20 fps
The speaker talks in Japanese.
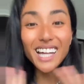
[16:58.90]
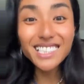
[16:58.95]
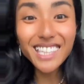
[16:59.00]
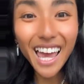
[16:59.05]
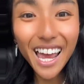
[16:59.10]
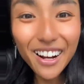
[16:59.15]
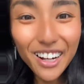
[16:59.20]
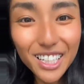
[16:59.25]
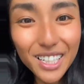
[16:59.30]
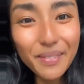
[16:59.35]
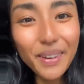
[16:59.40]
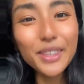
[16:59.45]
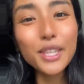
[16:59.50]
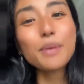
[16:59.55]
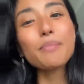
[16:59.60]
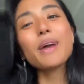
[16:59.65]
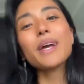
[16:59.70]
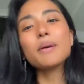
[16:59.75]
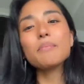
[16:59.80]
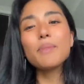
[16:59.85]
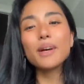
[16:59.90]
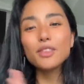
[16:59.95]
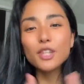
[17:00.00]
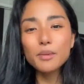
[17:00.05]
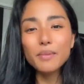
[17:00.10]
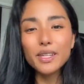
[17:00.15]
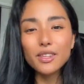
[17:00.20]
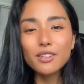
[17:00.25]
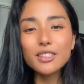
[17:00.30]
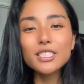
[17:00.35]
れが最後のまとめ。ま
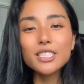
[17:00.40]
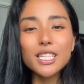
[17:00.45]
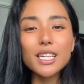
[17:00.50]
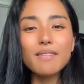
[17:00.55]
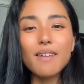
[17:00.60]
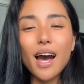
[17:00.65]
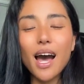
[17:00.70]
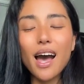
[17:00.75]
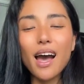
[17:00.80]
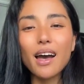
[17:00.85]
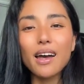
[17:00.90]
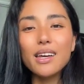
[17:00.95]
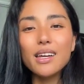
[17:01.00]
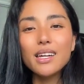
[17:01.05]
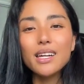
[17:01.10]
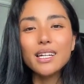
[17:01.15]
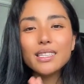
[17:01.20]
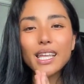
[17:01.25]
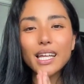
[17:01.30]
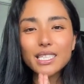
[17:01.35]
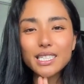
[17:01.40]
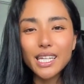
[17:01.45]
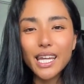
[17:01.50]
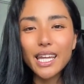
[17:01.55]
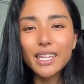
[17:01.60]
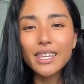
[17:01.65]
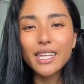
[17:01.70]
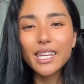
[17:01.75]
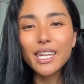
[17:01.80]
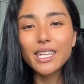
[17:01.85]
とめとしては、多次
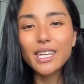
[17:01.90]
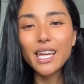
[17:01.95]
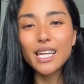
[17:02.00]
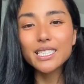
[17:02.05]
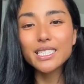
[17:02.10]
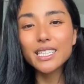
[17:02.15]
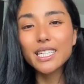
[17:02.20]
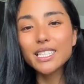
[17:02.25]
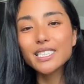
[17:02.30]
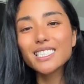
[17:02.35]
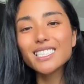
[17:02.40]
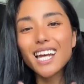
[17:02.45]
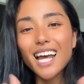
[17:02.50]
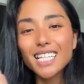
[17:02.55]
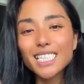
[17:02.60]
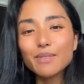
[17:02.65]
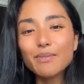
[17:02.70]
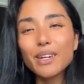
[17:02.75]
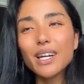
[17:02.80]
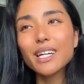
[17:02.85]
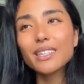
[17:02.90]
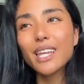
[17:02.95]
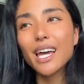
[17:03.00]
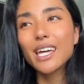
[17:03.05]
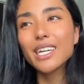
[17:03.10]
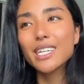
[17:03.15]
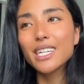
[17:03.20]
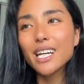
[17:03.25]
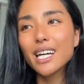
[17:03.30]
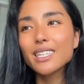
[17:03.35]
元的な一日の始め
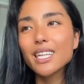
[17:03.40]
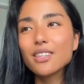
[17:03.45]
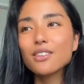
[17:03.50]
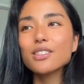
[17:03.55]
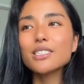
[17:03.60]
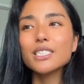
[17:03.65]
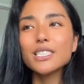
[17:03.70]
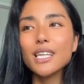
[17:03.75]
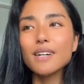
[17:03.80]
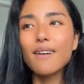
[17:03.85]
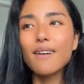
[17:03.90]
方、生き方と